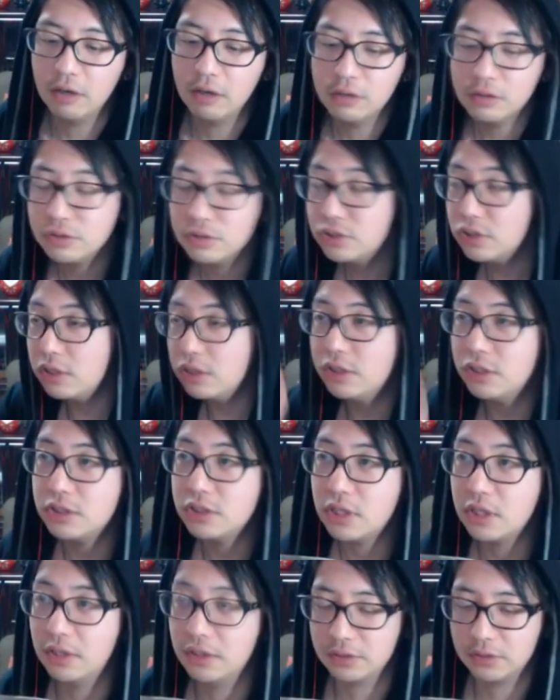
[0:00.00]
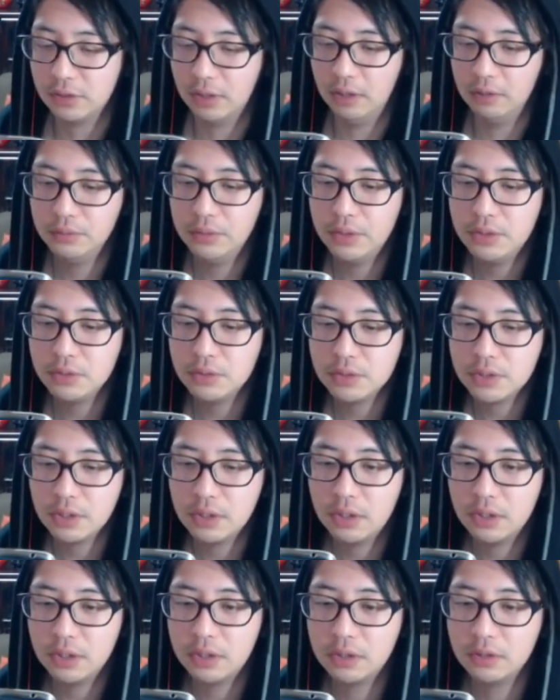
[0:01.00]
あ、じゃあいいじゃないですか。フレンド
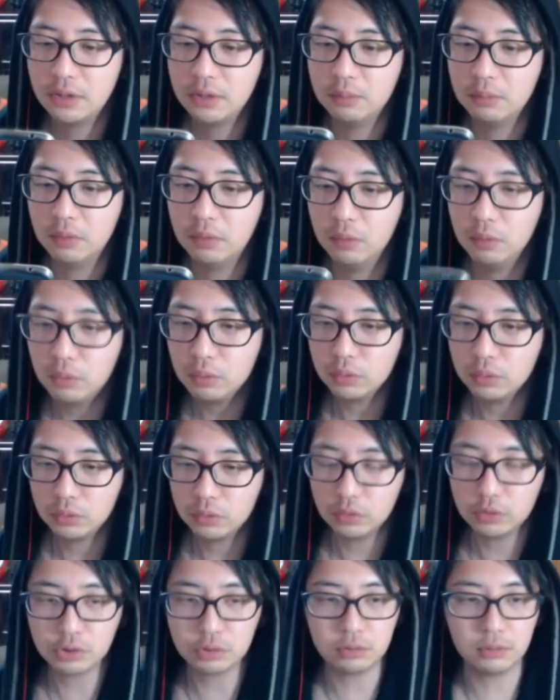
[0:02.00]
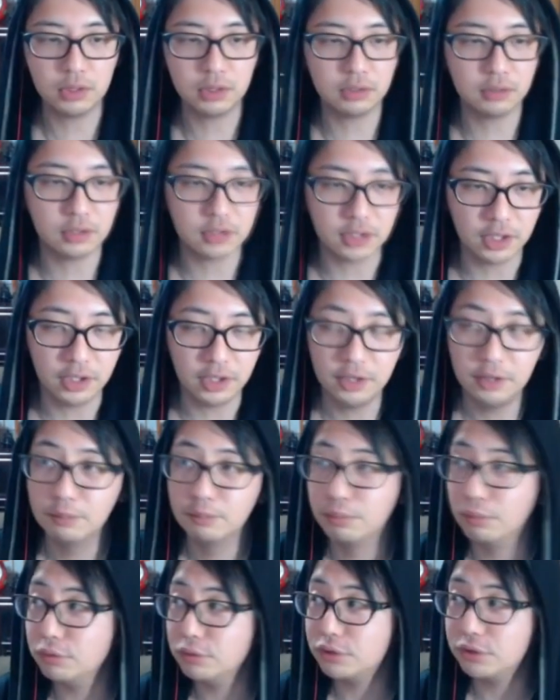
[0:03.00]
じゃない方でも。おっと、ちょっと待ってください。
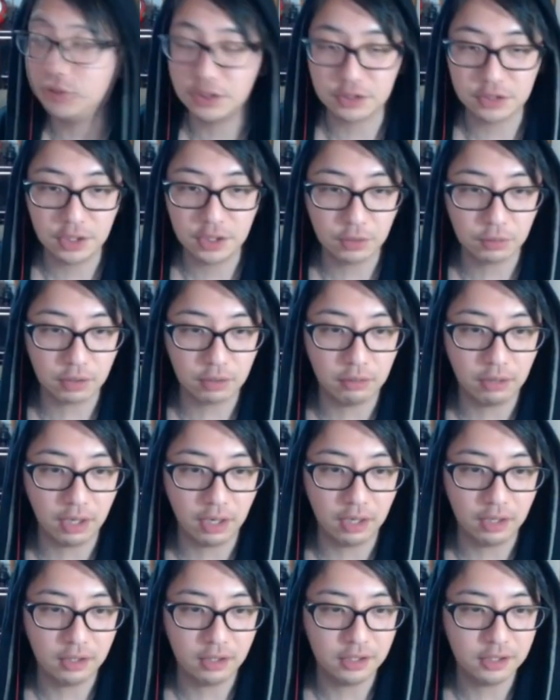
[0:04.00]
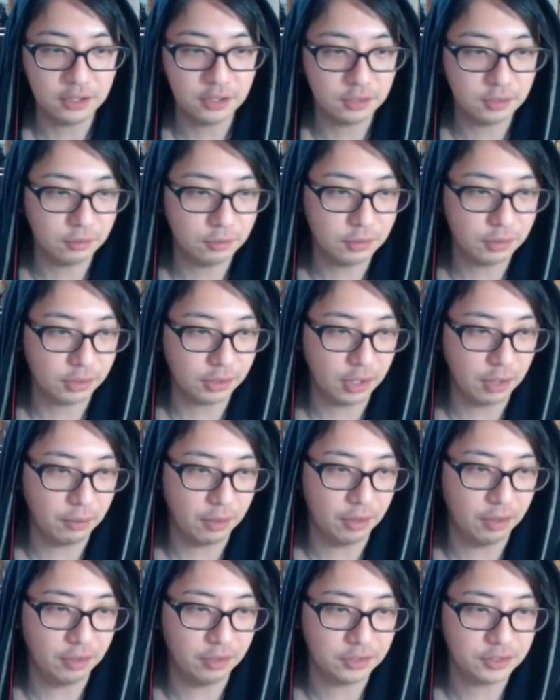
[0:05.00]
ボスですね、これは。はい、音楽変
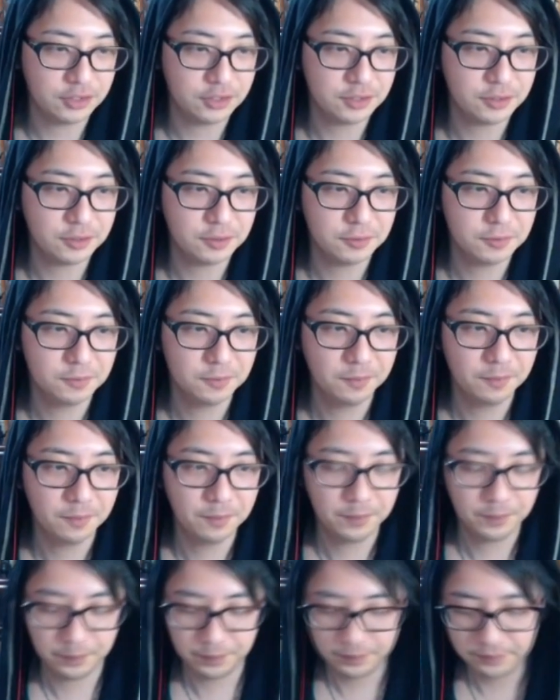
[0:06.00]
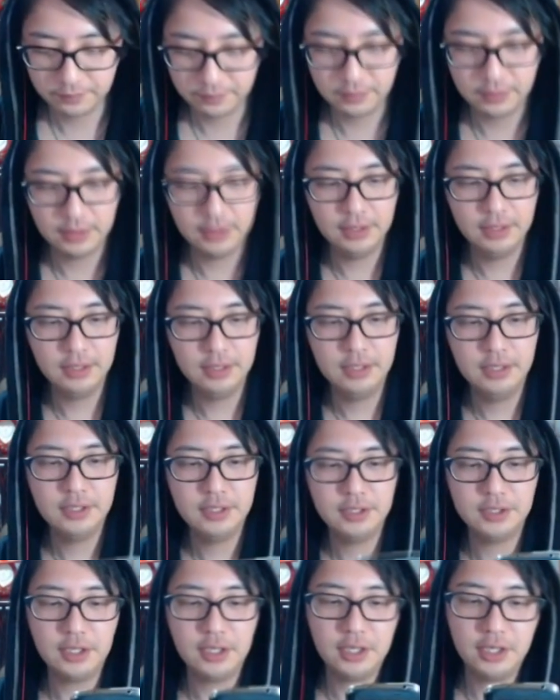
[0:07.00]
えます。
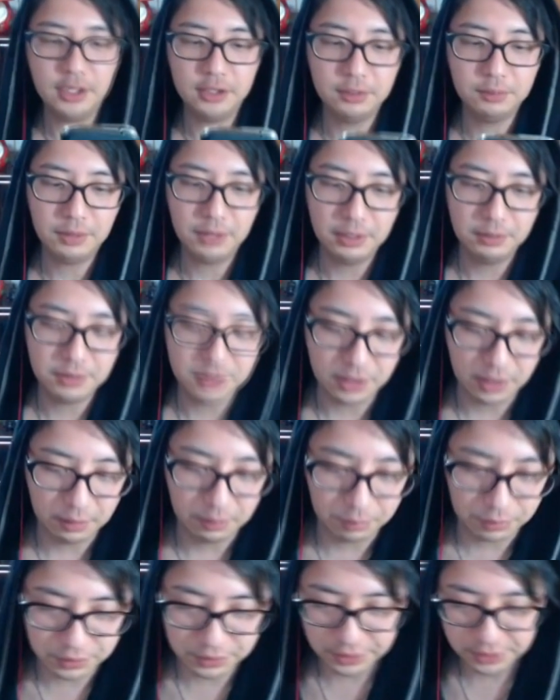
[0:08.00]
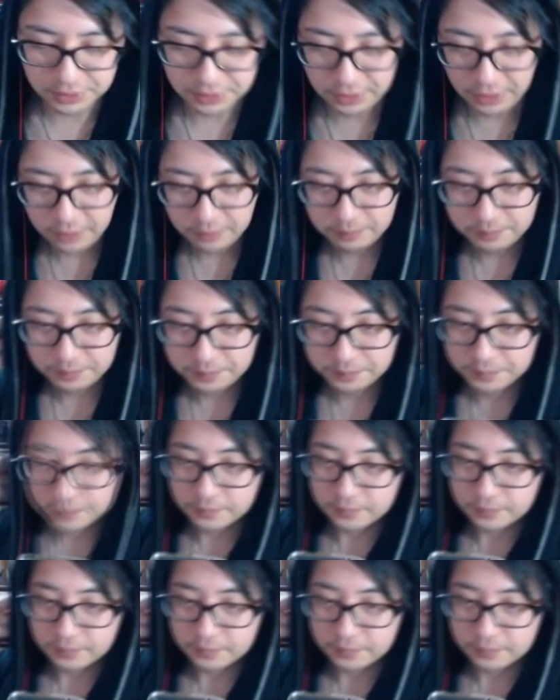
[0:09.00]
さあ、やってまいりました。ボスですね。